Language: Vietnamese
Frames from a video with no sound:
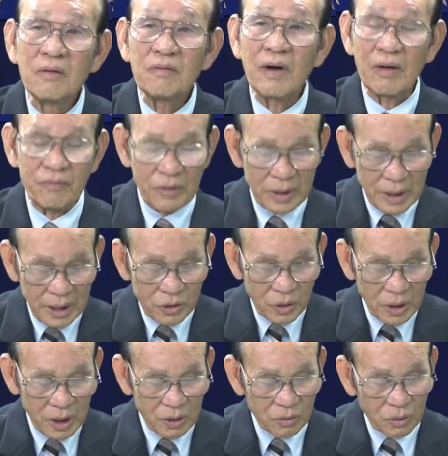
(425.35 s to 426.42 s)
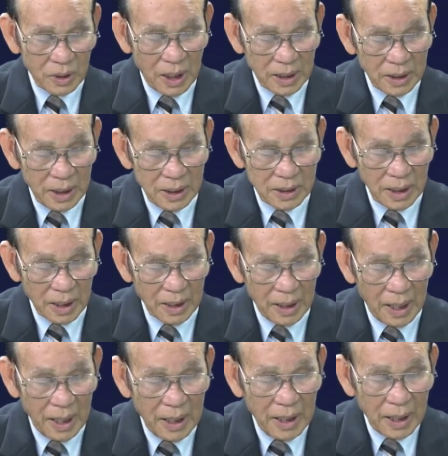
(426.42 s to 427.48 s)
và vì thế cho nên chúng ta thấy rằng
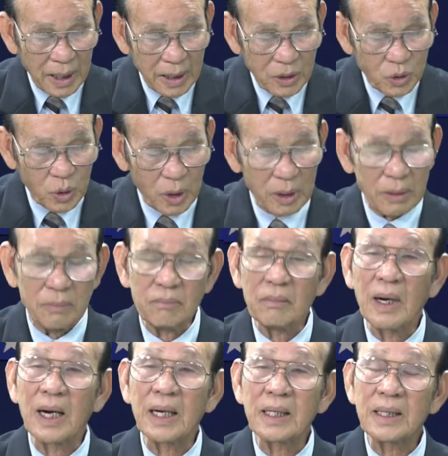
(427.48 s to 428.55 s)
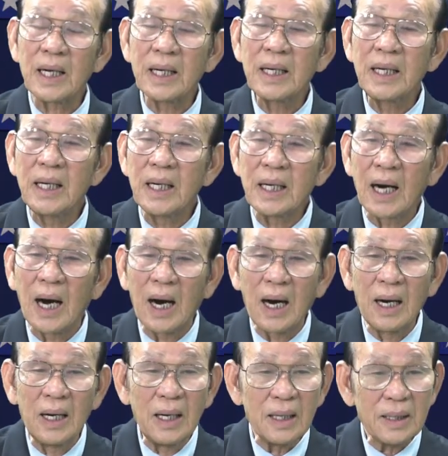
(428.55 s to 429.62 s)
là cái chuyện mà người ta nghi ngờ